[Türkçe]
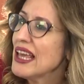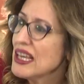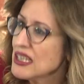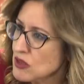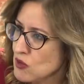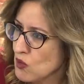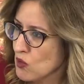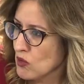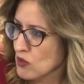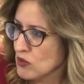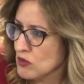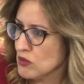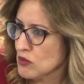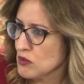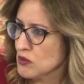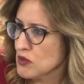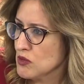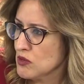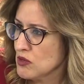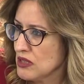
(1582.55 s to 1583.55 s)
en
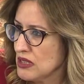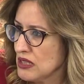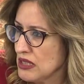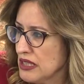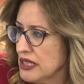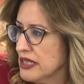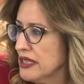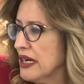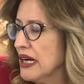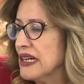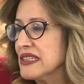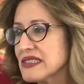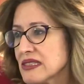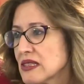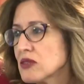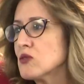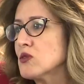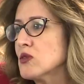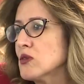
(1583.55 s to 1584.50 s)
korktuğumuz e, hasta